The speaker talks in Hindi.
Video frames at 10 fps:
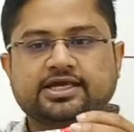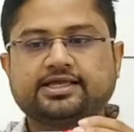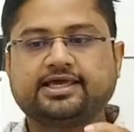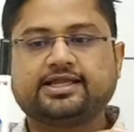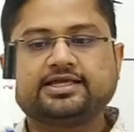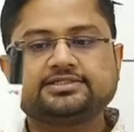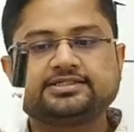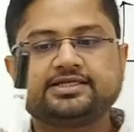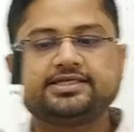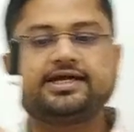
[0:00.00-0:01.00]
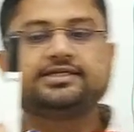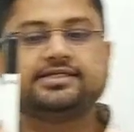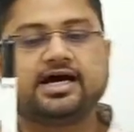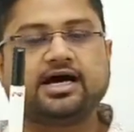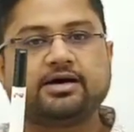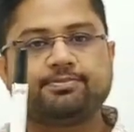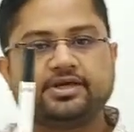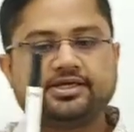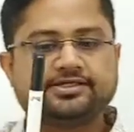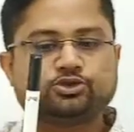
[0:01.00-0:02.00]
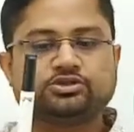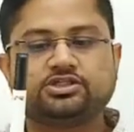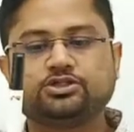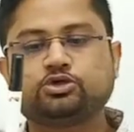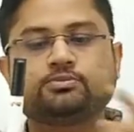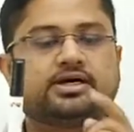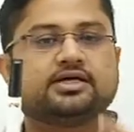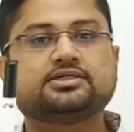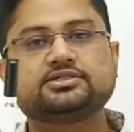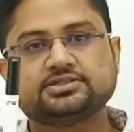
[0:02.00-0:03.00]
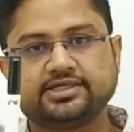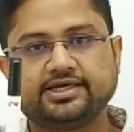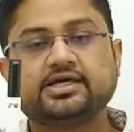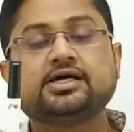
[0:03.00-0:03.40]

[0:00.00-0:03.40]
कैन आई से दैट यहाँ पे ये जो तीनों मार्कर्स है